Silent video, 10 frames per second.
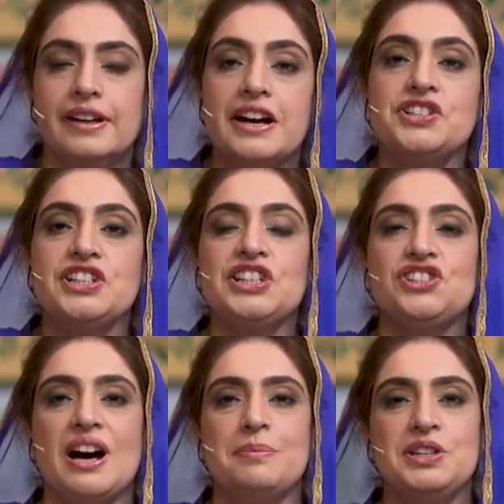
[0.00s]
करशी
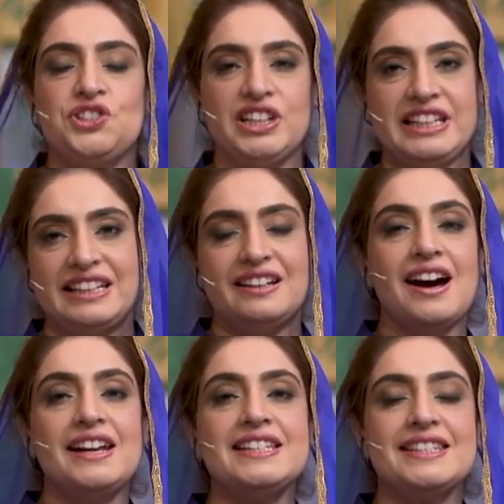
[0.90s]
जाम शीरी
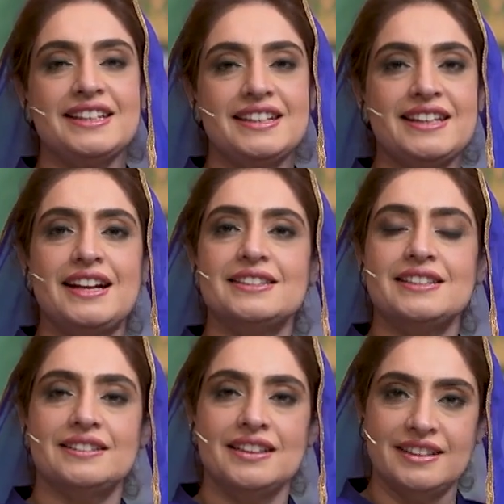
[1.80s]
खालिस अरकियात
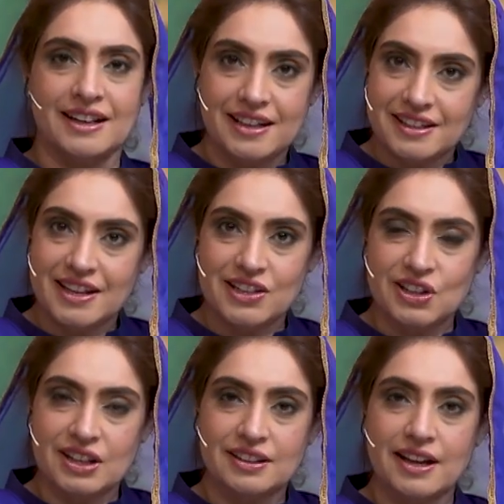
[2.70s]
से तैयार किया
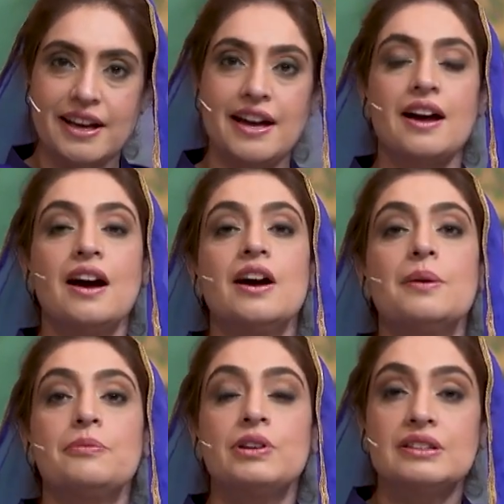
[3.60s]
जाता है
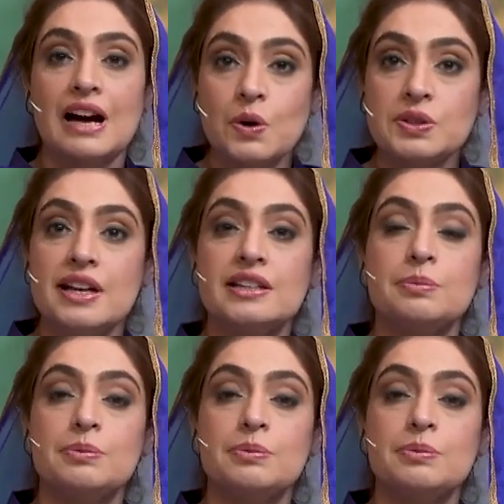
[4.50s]
विदाउट एनी